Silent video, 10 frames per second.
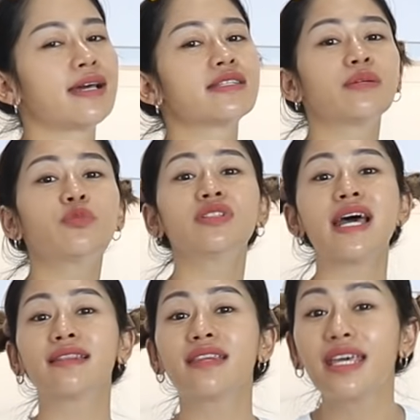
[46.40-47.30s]
dengan semut
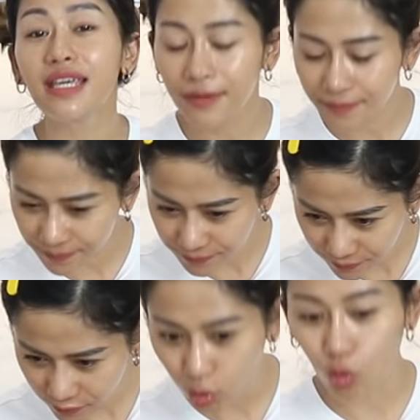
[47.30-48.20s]
dan ti.
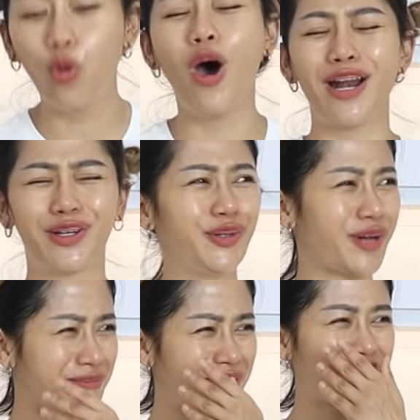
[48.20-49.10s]

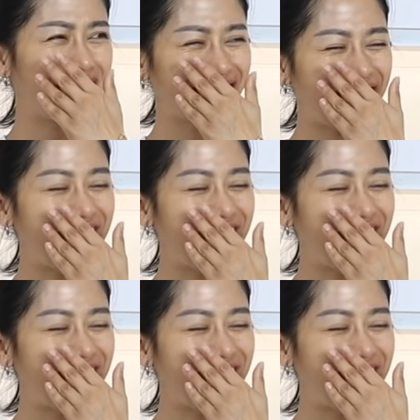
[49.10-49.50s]
Waduh, ramai banget